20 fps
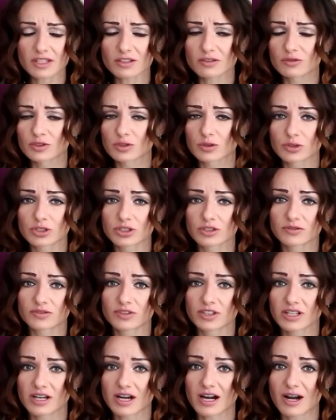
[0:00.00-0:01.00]
а в итоге
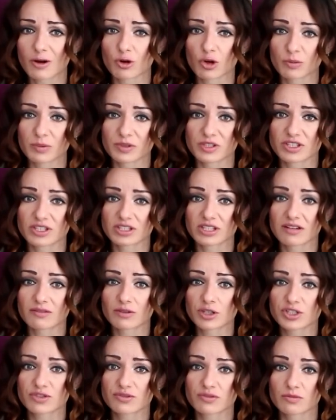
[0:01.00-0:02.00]
вы, а, копите
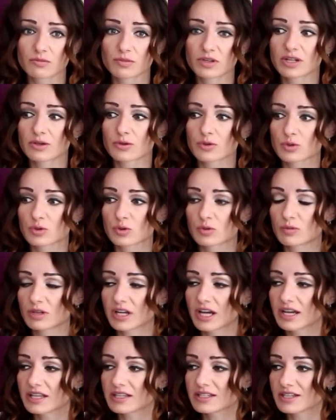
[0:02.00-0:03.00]
недовольство, б,
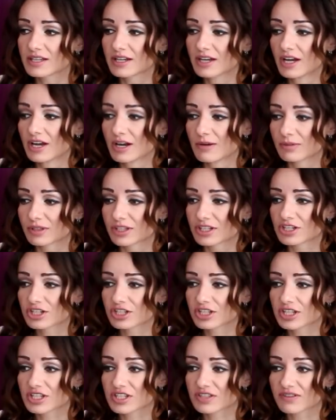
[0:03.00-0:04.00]
усугубляете
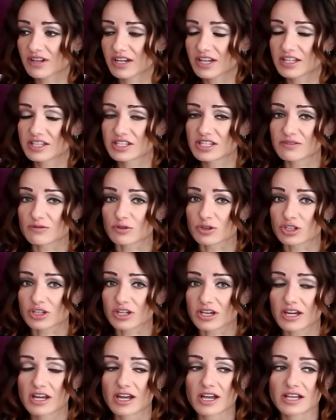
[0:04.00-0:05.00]
положение своей девушки.
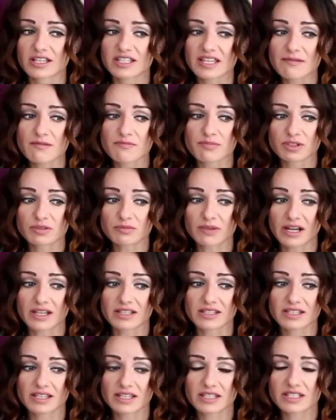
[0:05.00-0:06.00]
Сами
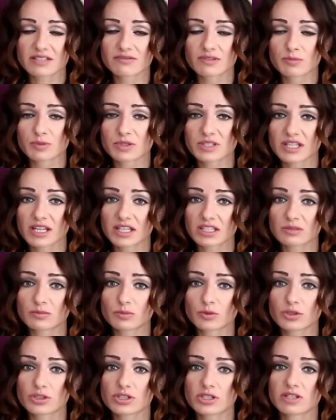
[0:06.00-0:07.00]
понимаете, если вы постоянно
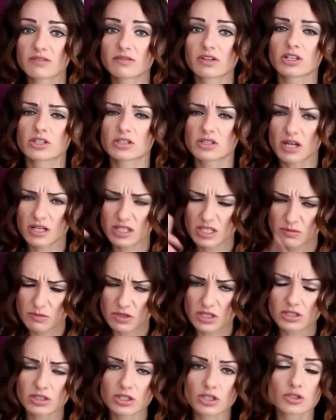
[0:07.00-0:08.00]
будете говорить, да,
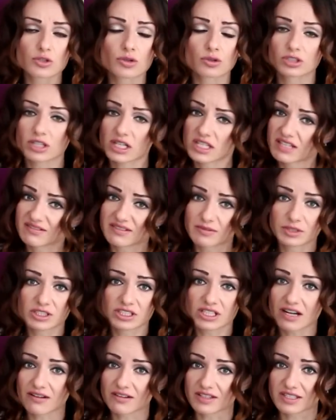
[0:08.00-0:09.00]
тебе это идет, хотя вам не
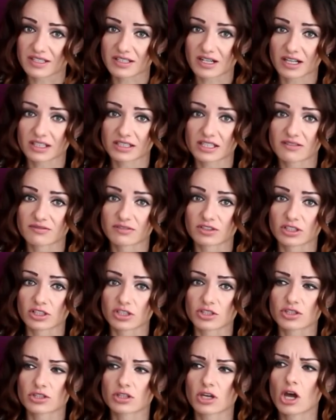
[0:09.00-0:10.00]
нравится, как она
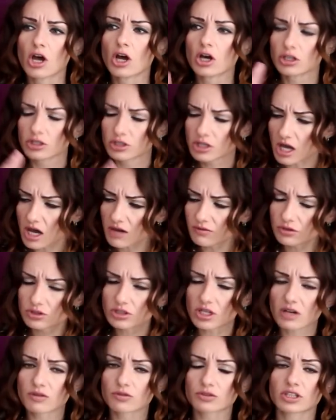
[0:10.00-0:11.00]
выглядит, да, вот
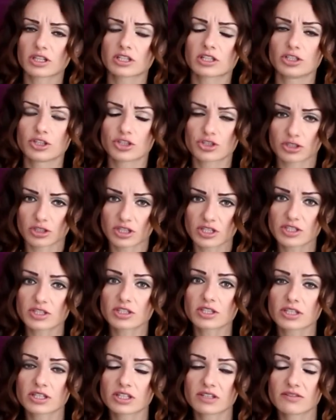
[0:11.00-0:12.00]
так вот отлично, носи
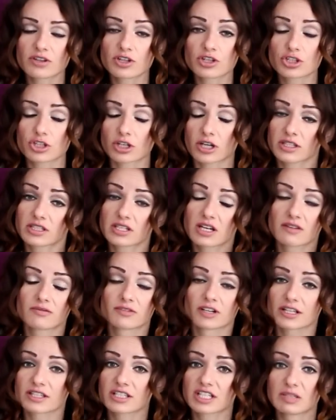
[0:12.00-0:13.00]
такие вещи, хотя
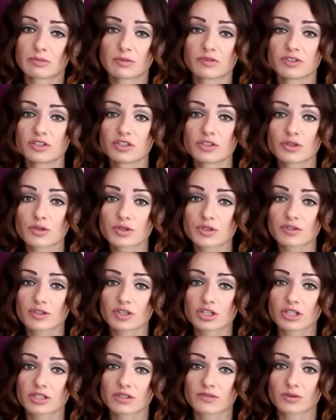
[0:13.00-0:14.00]
вы хотели бы видеть ее
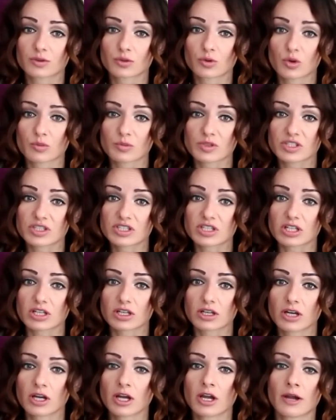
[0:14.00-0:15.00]
совершенно в другом
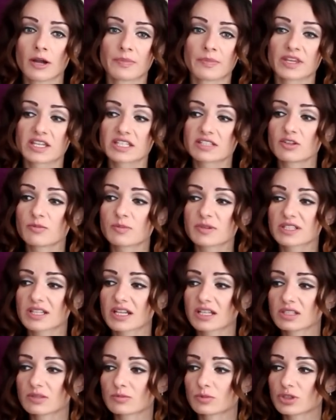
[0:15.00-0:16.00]
стиле. Если вы
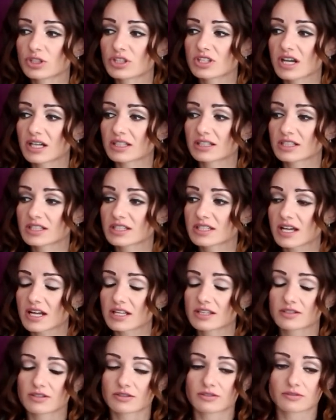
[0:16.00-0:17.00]
постоянно будете
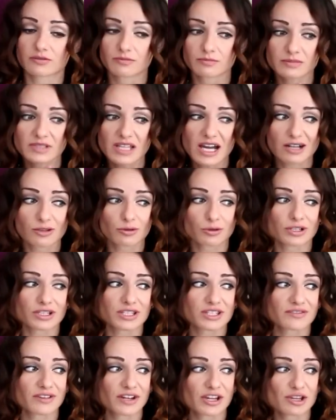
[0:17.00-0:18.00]
отрицать э, наглухо
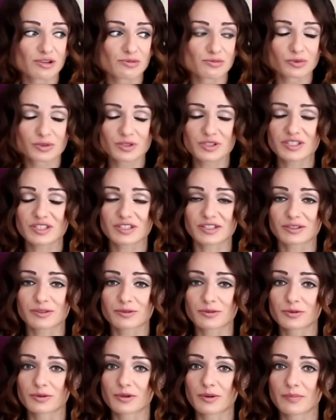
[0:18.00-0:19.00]
свои эмоции,
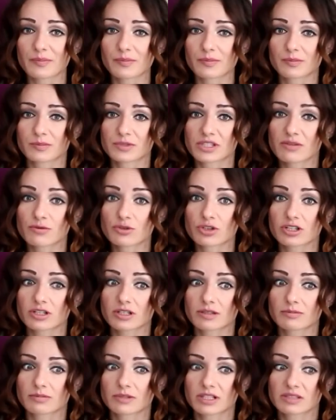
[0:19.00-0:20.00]
то
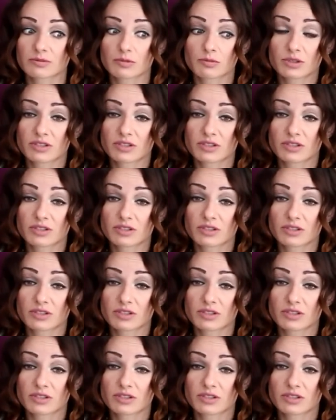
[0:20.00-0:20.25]
девушка к этому